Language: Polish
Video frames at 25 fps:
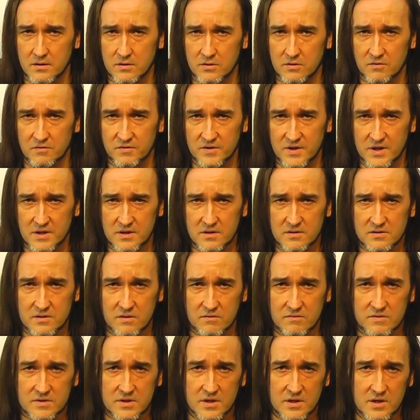to wtedy
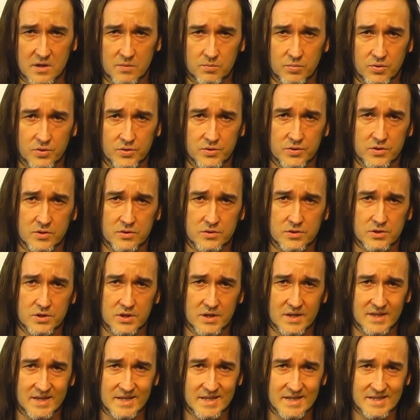są w stanie podjąć
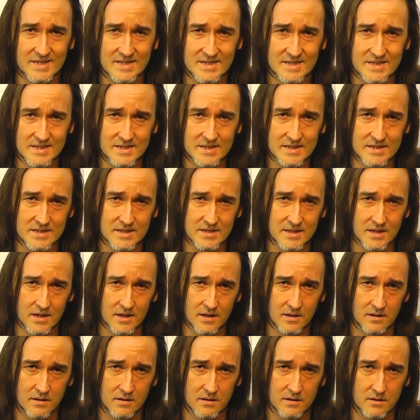
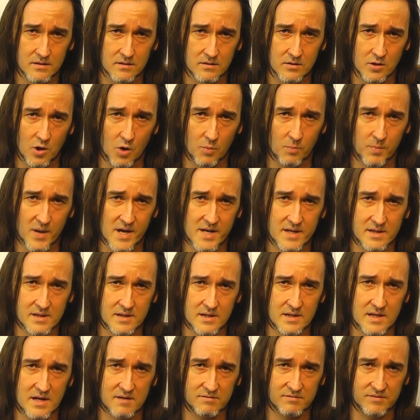decyzje
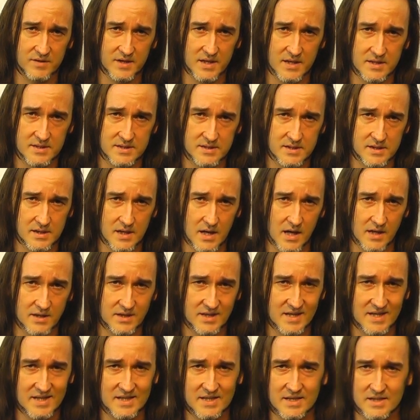oparte na wiedzy, a
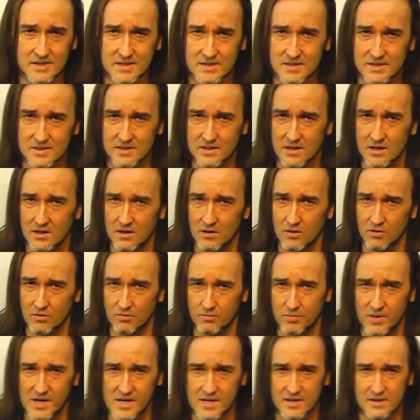nie decyzje
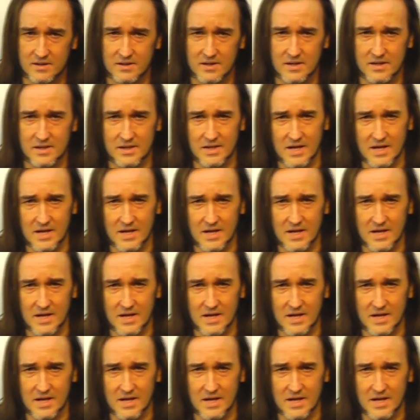oparte